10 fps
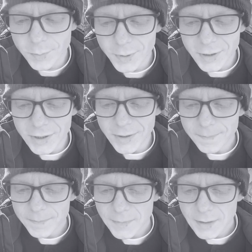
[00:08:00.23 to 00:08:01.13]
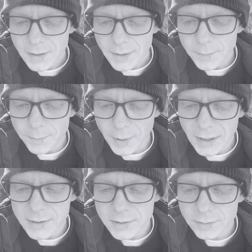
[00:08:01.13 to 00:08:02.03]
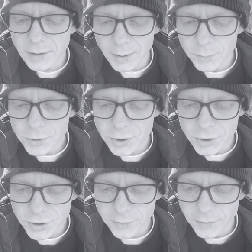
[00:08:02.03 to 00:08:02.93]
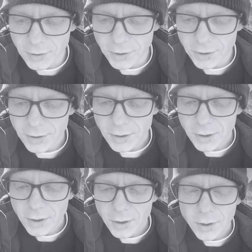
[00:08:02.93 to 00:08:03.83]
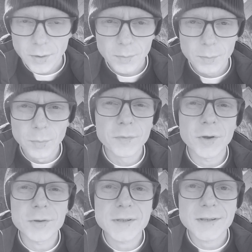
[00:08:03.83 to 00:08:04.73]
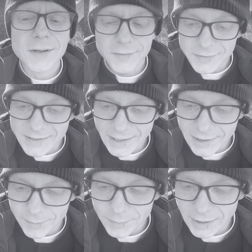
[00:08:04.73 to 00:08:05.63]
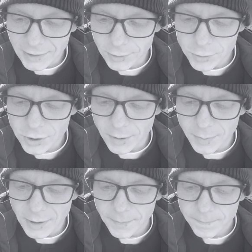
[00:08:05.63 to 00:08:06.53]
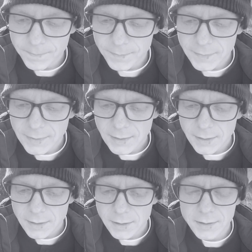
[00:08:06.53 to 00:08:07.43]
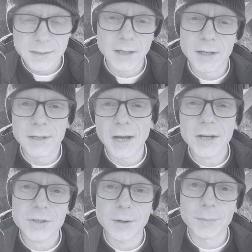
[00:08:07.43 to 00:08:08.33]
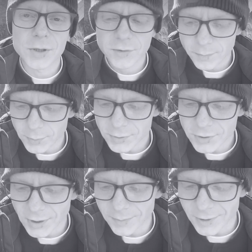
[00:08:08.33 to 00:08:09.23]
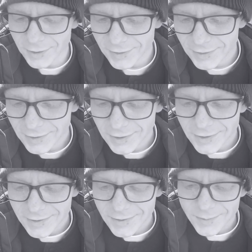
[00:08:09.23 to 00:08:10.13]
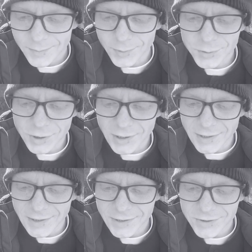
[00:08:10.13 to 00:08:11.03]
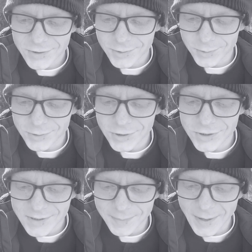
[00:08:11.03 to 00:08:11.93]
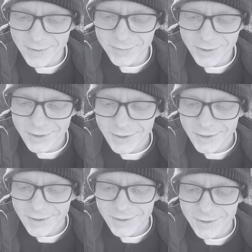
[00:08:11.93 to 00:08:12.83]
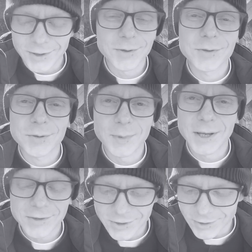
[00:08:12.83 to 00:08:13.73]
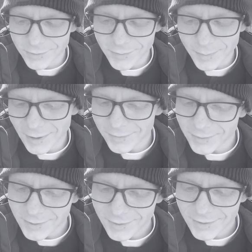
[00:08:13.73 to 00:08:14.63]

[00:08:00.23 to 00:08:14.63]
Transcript: byli, bardzo temu się dziwili, mówiąc wzajem tak do siebie: Chcę Eliasza mieć w potrzebie. Może Eliasz cud dziś sprawi i od śmierci go wybawi?